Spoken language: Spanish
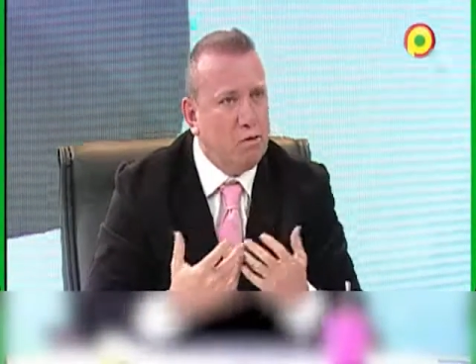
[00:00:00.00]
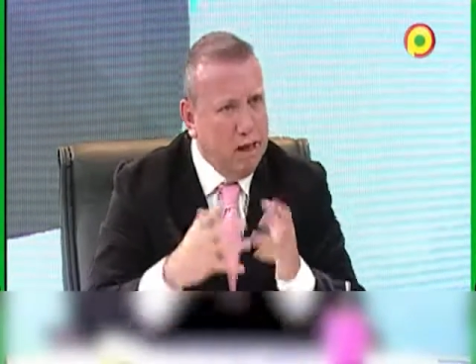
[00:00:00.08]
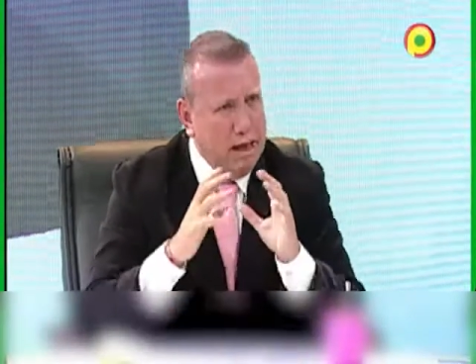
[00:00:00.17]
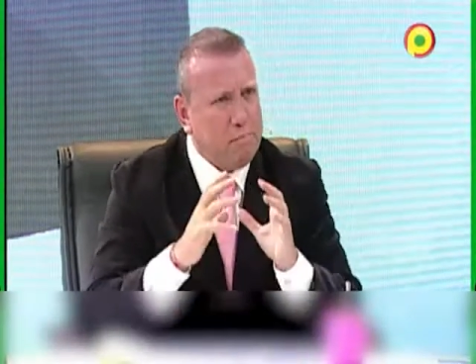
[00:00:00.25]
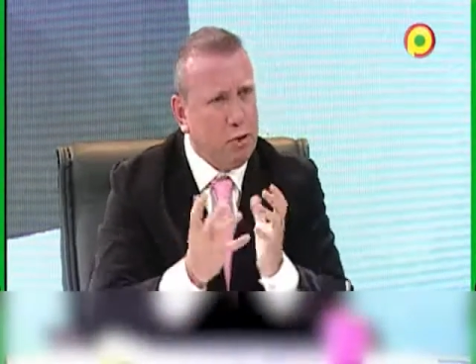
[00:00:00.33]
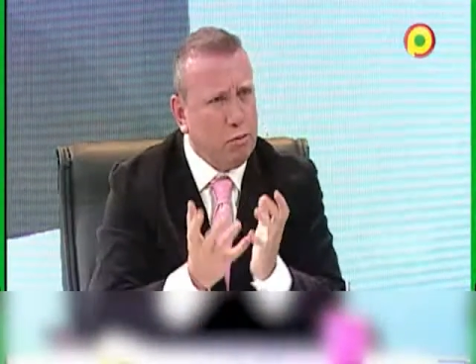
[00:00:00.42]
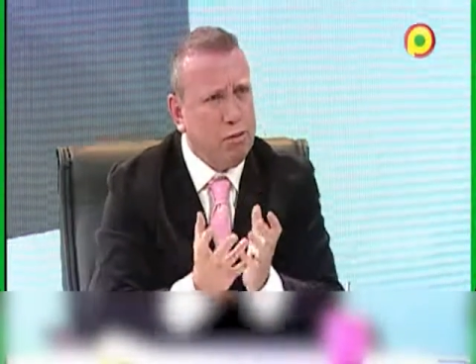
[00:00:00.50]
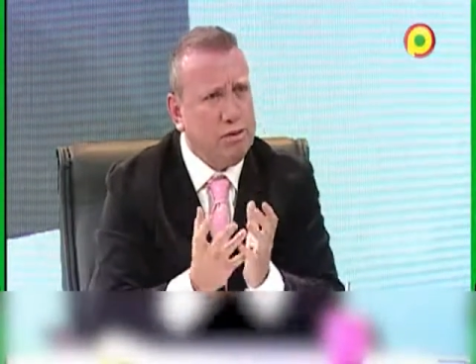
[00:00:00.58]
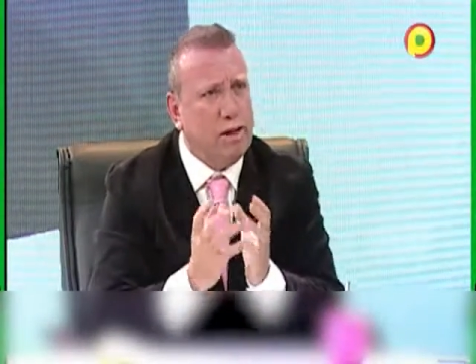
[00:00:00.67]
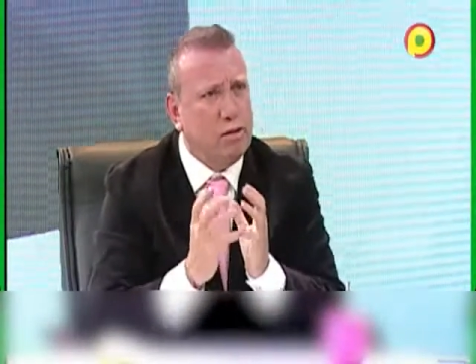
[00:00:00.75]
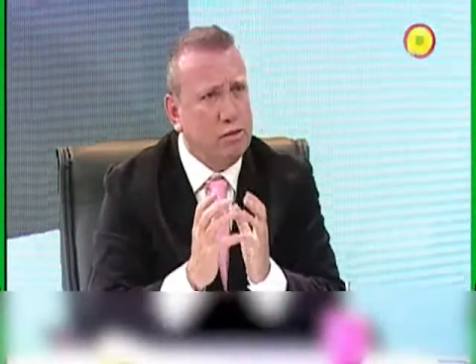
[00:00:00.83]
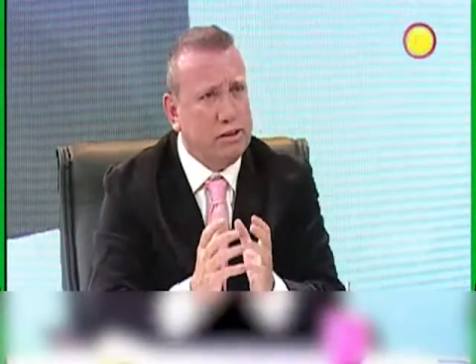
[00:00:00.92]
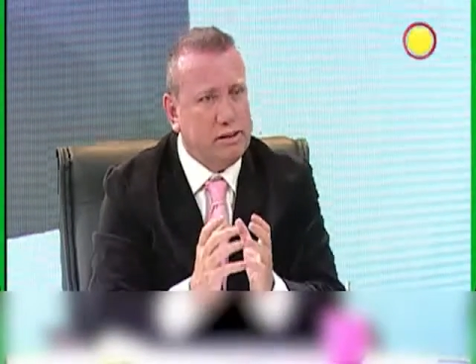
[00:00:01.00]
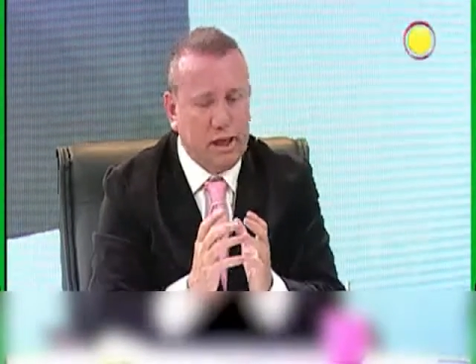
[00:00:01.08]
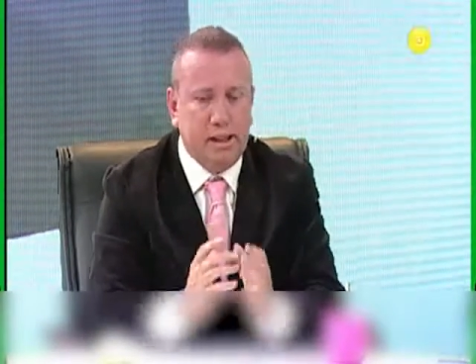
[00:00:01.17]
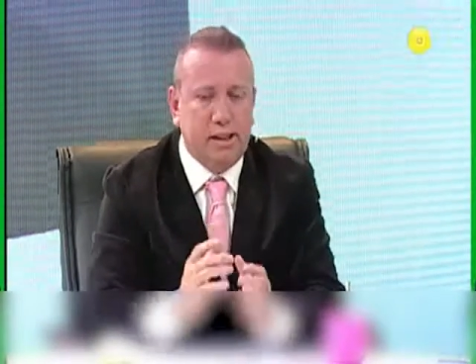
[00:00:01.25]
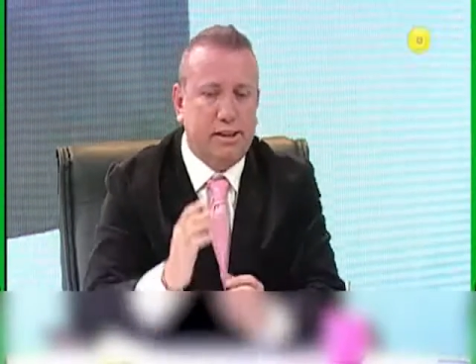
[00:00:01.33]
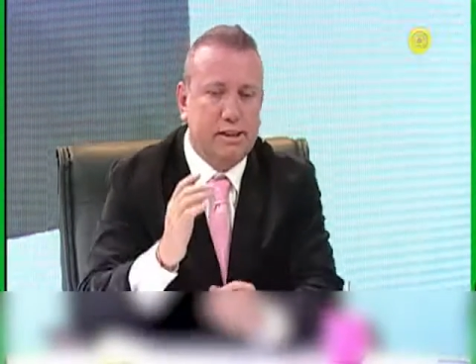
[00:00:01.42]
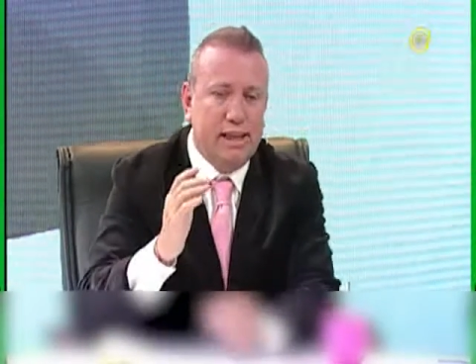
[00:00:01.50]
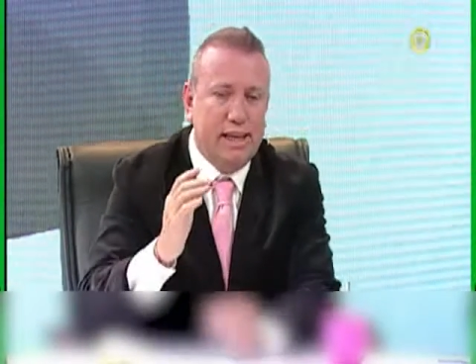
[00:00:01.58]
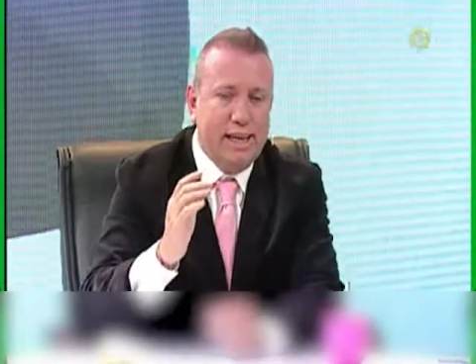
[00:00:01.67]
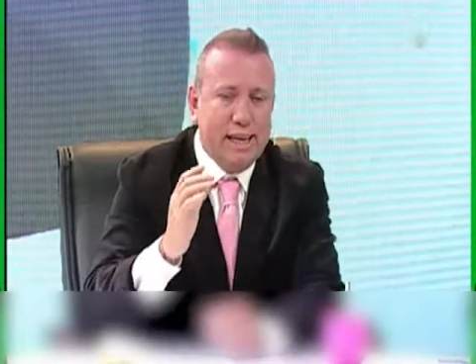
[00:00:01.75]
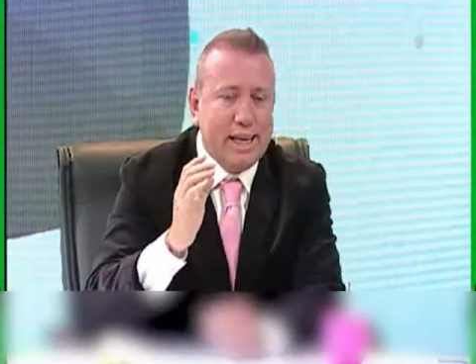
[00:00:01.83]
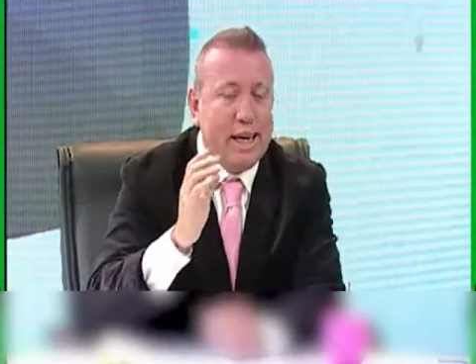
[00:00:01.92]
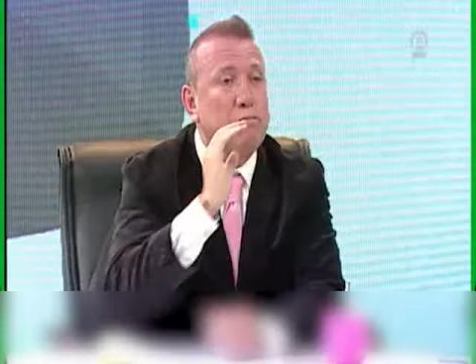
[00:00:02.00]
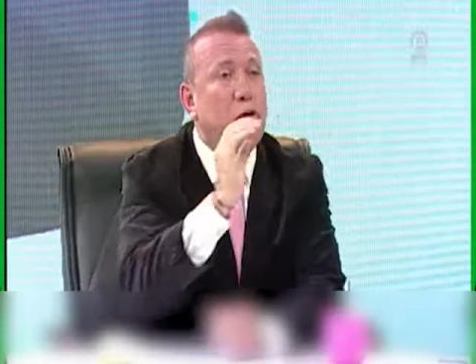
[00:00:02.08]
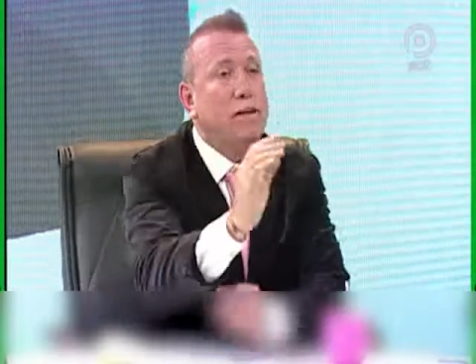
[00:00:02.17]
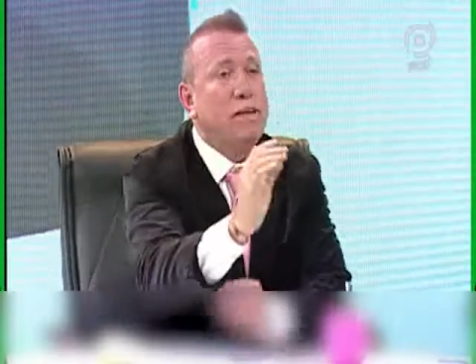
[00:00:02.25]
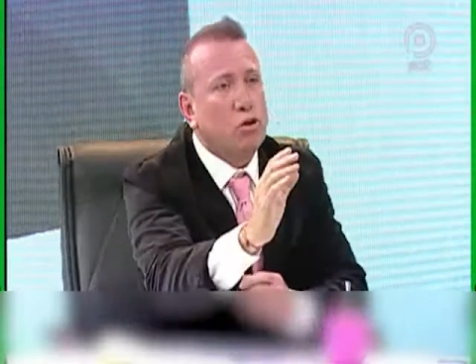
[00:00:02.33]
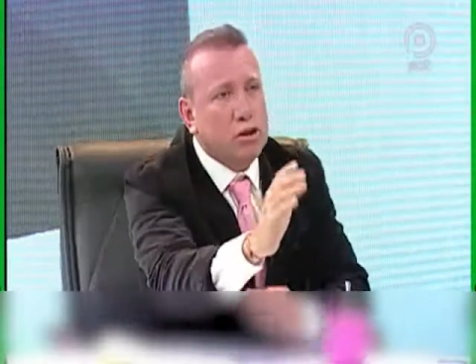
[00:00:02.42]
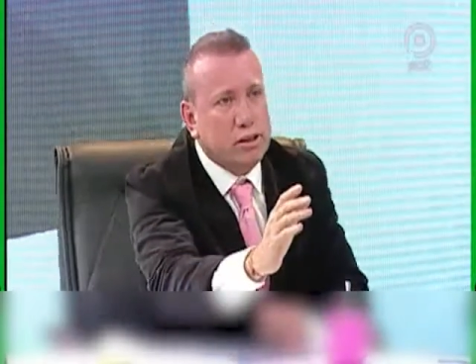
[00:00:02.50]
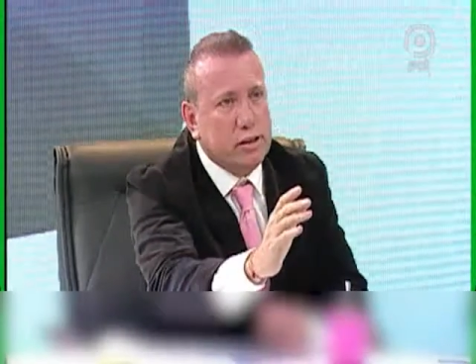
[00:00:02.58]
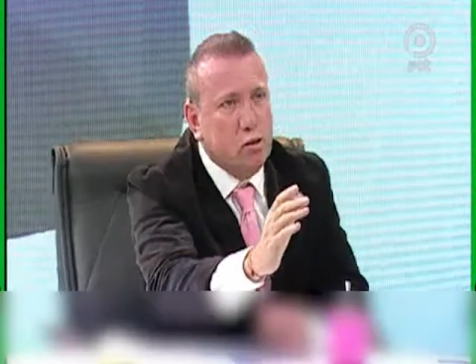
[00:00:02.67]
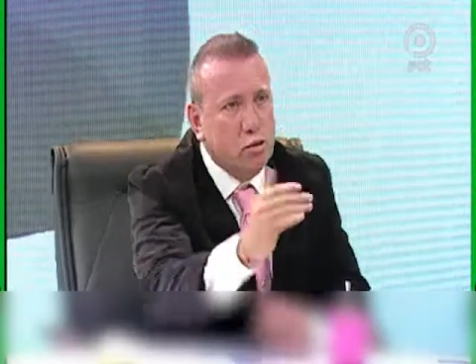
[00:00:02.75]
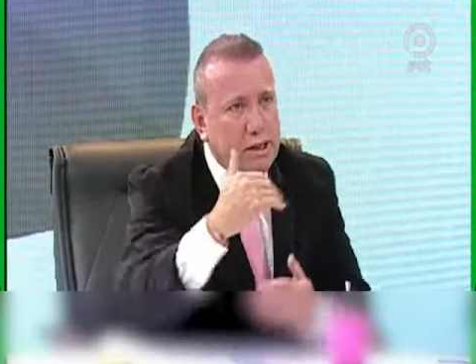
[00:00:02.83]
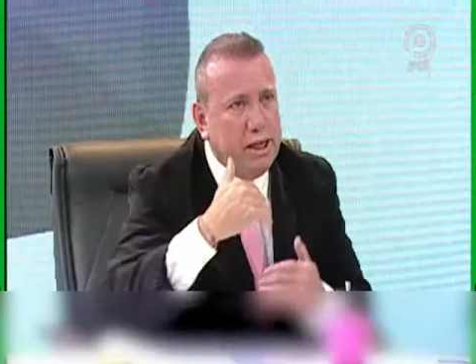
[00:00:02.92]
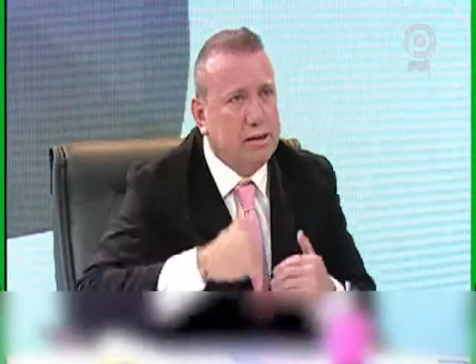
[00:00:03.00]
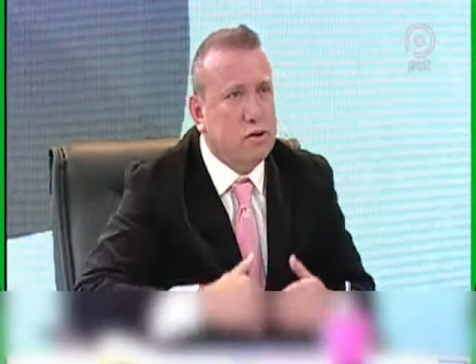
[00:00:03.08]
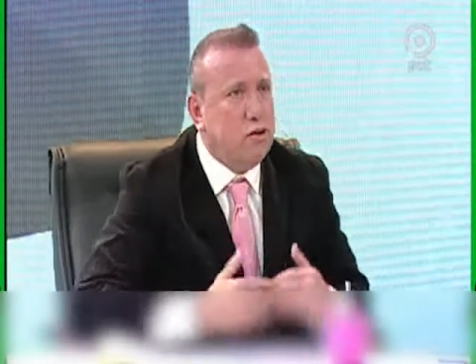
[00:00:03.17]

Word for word: La propuesta nuestra es que el momento que te jubiles,